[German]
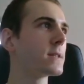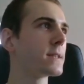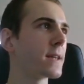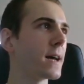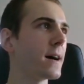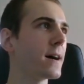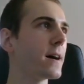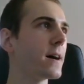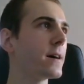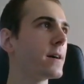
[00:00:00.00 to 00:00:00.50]

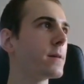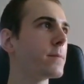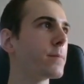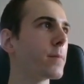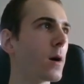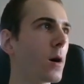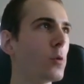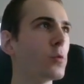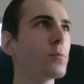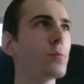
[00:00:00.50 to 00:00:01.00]
Sarai
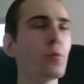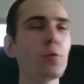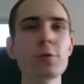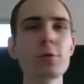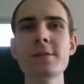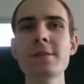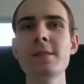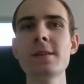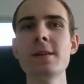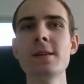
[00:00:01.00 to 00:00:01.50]

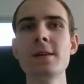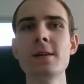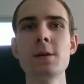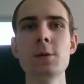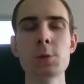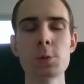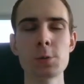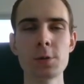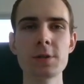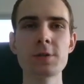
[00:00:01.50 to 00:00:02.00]
Brautmoden.
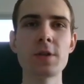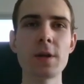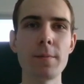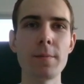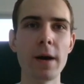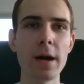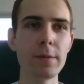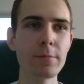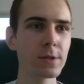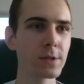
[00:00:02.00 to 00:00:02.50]
Schön, dass du
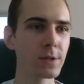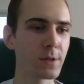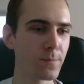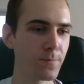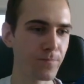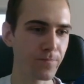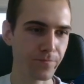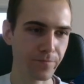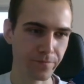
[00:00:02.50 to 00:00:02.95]
dabei bist.